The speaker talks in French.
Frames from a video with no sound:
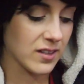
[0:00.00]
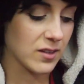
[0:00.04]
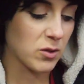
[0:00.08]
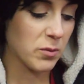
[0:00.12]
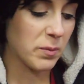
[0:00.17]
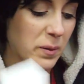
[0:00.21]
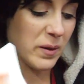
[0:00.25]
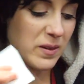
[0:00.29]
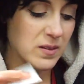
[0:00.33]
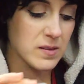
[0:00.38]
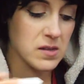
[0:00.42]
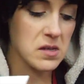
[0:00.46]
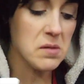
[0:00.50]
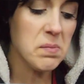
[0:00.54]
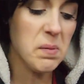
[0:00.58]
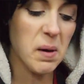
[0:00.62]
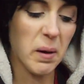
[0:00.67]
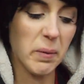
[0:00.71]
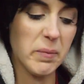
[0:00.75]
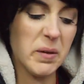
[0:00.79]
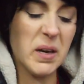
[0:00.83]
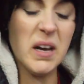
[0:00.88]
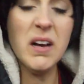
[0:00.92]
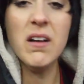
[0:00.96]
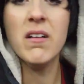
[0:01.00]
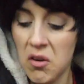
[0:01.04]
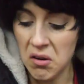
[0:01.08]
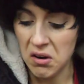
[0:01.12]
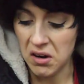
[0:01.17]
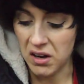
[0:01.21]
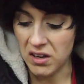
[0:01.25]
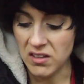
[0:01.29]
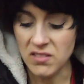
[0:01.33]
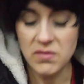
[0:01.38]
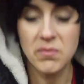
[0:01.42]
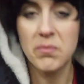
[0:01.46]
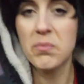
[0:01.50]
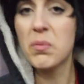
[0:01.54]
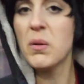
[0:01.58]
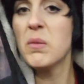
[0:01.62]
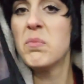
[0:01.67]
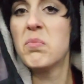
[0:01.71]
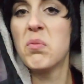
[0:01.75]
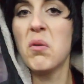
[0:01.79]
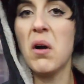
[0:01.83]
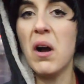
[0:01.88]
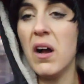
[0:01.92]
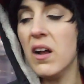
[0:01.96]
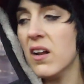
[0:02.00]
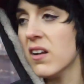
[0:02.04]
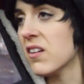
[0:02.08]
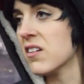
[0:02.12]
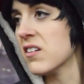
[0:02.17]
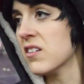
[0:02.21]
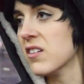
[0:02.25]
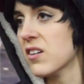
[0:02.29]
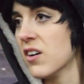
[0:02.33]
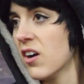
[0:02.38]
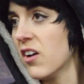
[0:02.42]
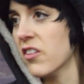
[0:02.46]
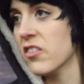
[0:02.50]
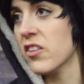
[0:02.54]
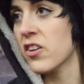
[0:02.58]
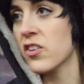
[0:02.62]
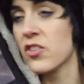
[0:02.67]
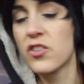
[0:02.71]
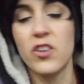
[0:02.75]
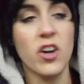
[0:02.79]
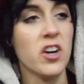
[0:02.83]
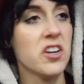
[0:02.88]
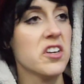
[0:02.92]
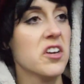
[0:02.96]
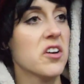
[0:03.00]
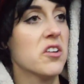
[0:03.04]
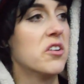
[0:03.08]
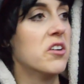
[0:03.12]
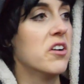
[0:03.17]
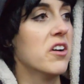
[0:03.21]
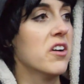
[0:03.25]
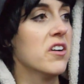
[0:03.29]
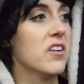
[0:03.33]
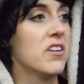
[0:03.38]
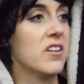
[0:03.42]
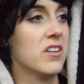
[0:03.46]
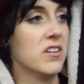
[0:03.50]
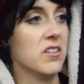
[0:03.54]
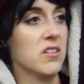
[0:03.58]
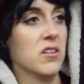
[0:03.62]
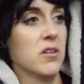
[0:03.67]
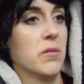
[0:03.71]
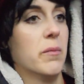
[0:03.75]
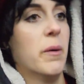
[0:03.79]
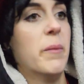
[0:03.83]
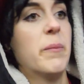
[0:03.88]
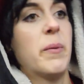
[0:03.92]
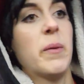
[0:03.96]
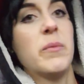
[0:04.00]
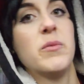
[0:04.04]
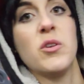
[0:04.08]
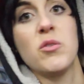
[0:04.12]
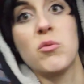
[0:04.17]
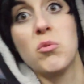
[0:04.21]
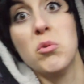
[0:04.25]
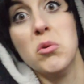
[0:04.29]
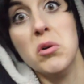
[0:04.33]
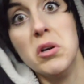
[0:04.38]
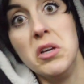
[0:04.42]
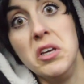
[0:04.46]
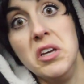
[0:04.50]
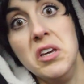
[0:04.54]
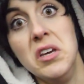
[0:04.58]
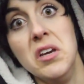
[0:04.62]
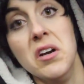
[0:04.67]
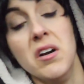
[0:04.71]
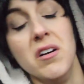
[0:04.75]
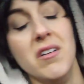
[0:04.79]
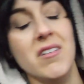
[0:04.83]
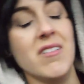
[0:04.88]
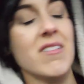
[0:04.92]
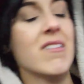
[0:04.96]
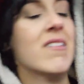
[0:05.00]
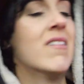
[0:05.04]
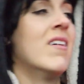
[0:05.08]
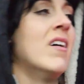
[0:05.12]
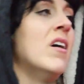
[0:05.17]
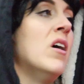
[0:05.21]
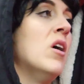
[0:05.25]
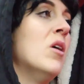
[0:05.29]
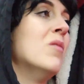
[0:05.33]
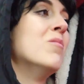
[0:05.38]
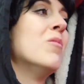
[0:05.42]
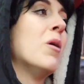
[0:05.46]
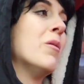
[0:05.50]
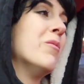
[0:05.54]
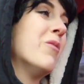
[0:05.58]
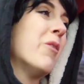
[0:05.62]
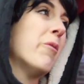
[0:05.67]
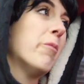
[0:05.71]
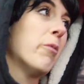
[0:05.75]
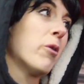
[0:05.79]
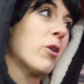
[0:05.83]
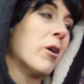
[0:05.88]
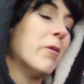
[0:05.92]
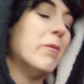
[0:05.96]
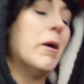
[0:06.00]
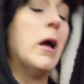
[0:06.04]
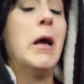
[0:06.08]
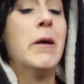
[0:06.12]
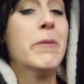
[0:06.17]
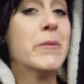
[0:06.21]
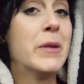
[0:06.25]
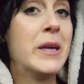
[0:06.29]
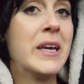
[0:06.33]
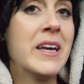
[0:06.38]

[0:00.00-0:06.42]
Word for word: Ça se passe hyper bien. Voilà. Pile poil, euh, on est en temps et en heure. Euh, même pas besoin de courir. Euh, un petit peu quand même.